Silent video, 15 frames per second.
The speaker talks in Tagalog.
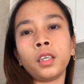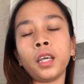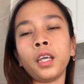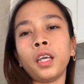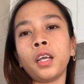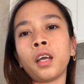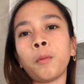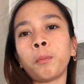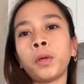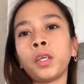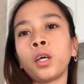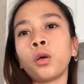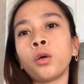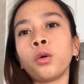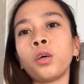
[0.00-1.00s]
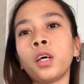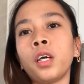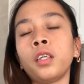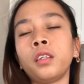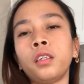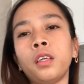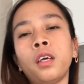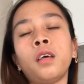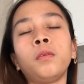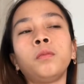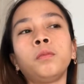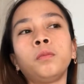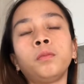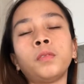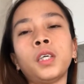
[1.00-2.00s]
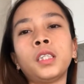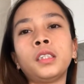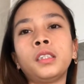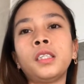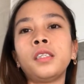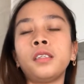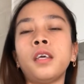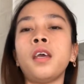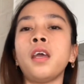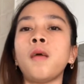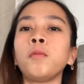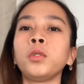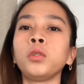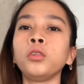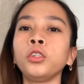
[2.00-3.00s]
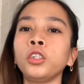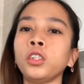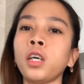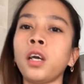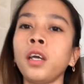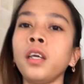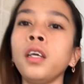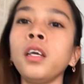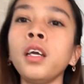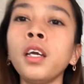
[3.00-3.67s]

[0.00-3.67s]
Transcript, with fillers: nahirapan ako at um, as I say, I'm so shy.